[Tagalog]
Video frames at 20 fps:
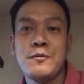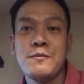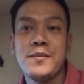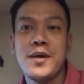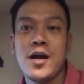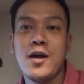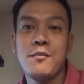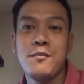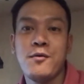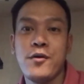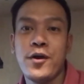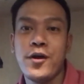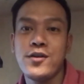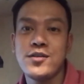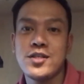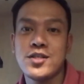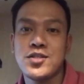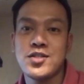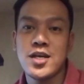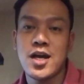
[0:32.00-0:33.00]
bago po kayo
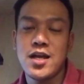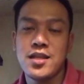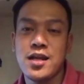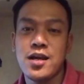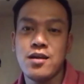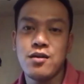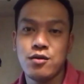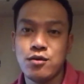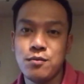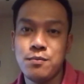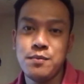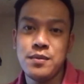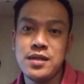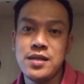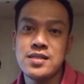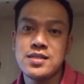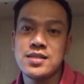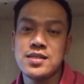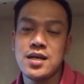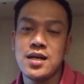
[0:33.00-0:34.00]
sa channel ko,
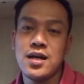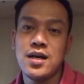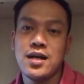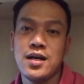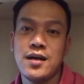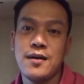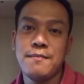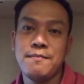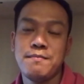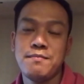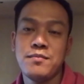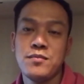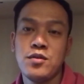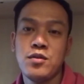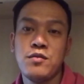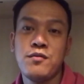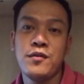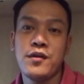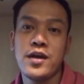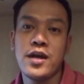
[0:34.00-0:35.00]
please um,
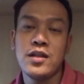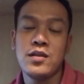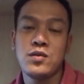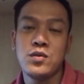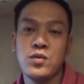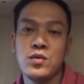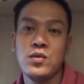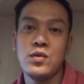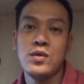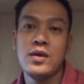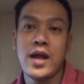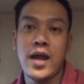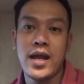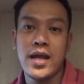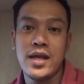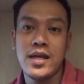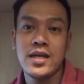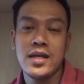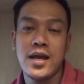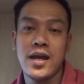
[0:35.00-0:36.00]
don't forget to
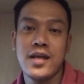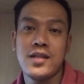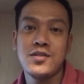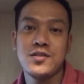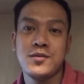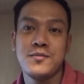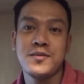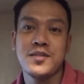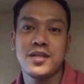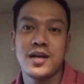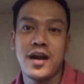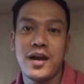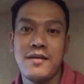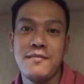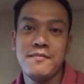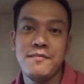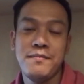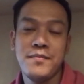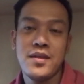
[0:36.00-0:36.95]
like and subscribe.